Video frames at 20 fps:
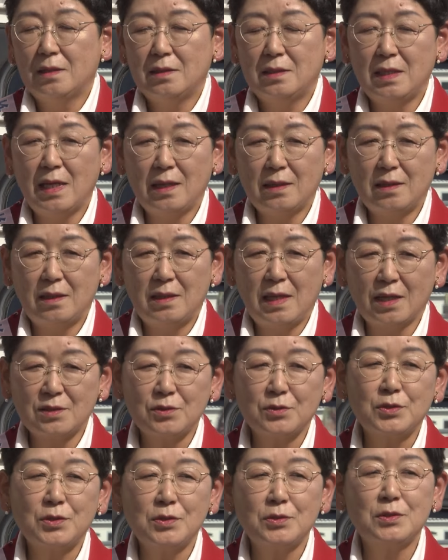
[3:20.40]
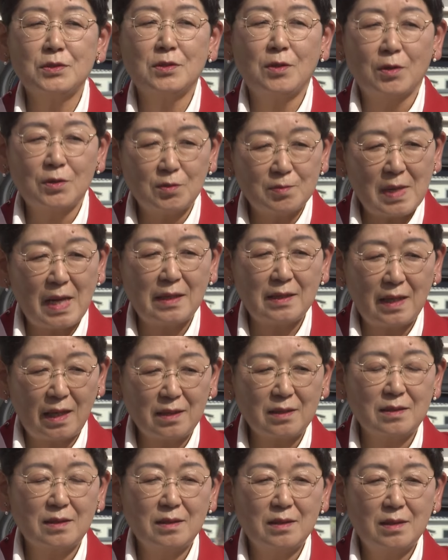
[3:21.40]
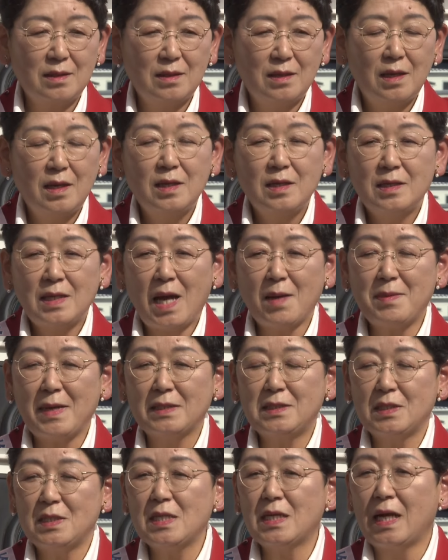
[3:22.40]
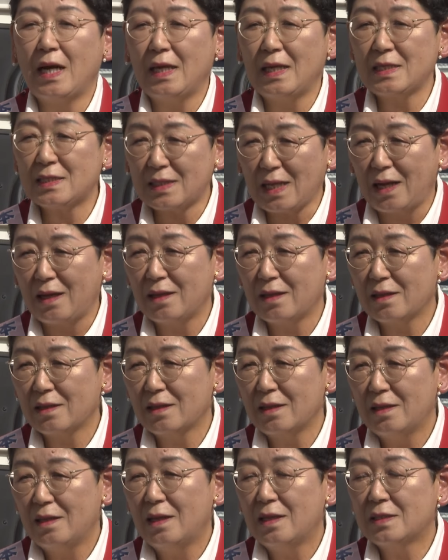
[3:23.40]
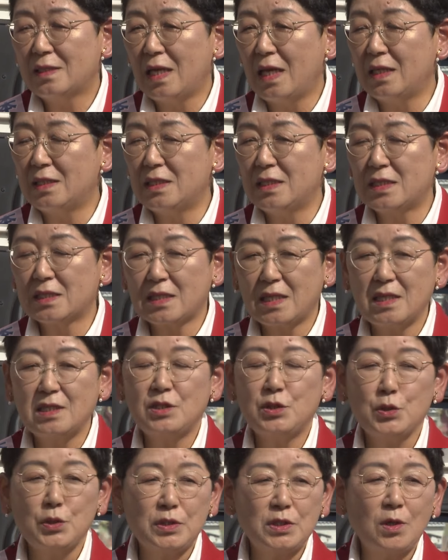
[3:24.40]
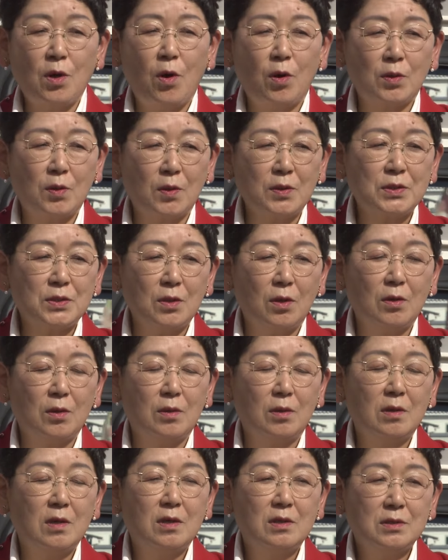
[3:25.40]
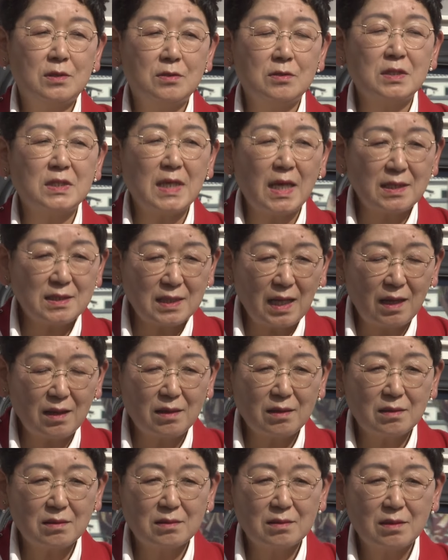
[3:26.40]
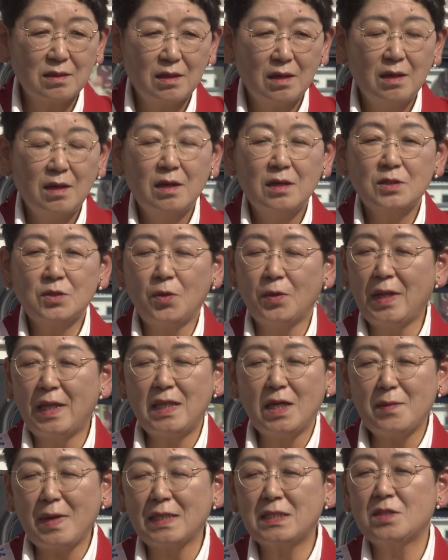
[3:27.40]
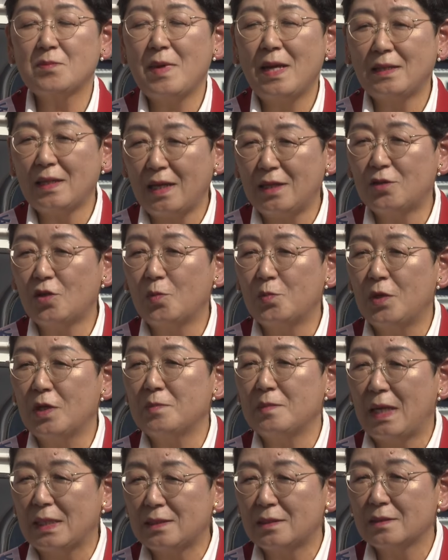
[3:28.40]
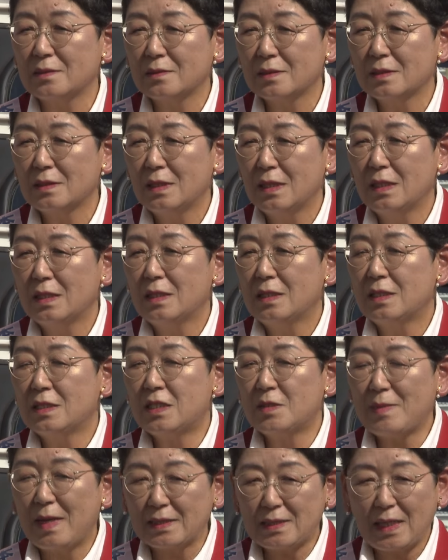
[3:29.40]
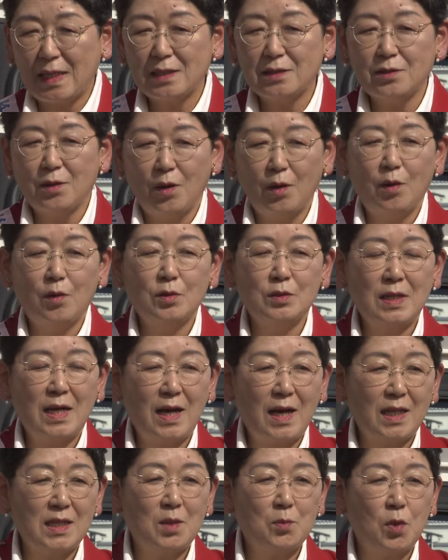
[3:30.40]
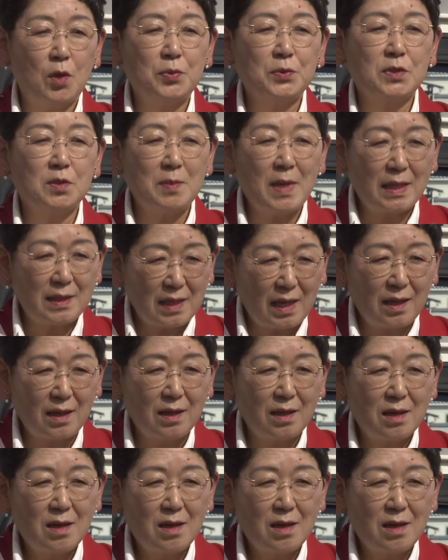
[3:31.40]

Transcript: ひゃくきゅうじゅうろくまんえん派閥に返した、政治資金収支報告書を修正した、それでは済まないと思います。石破さんの裏金も含めて